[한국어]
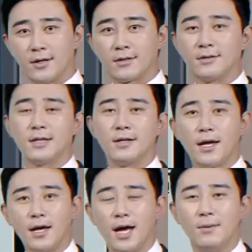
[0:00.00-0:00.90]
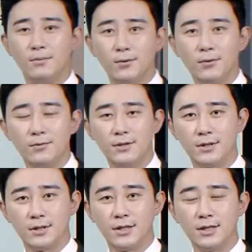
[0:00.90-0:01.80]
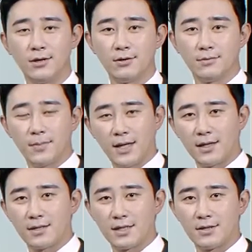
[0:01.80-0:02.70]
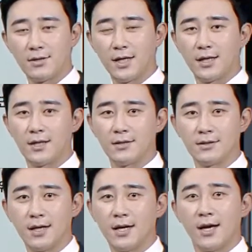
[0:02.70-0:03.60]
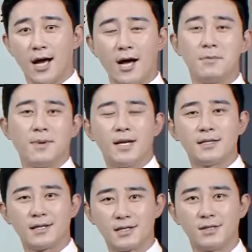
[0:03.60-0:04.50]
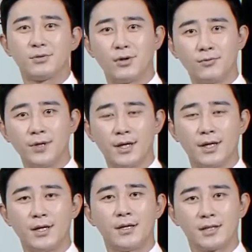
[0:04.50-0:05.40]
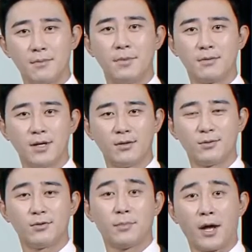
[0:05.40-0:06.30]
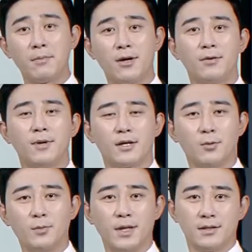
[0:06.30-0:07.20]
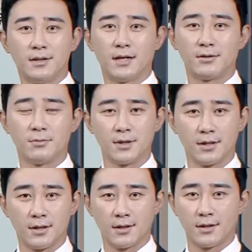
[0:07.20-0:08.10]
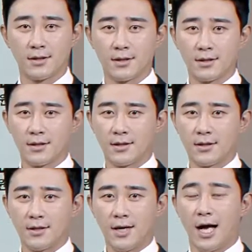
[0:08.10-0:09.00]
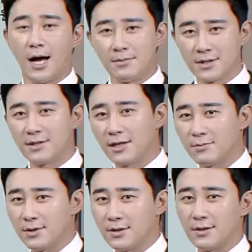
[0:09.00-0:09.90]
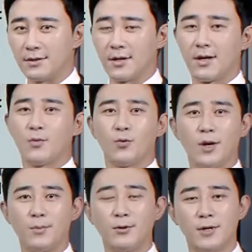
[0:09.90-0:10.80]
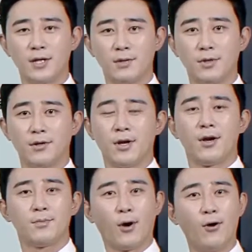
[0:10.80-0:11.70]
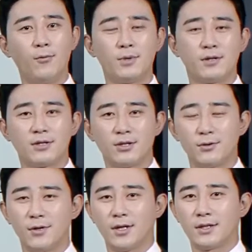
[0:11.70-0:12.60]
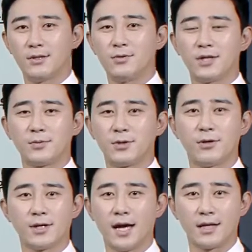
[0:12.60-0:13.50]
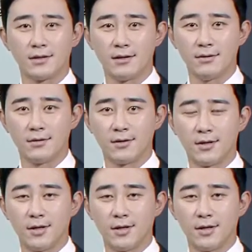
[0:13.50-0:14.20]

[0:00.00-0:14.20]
근데 내 암보험은 이런 빨간색 선에 안에 있는 암이 발생했을 경우에 300만 원 또는 100만 원밖에 못 받는다는 겁니다. 암 진단비는 왜 필요하냐면 병원비를 치료하기 위해서 필요한 게 아니라요.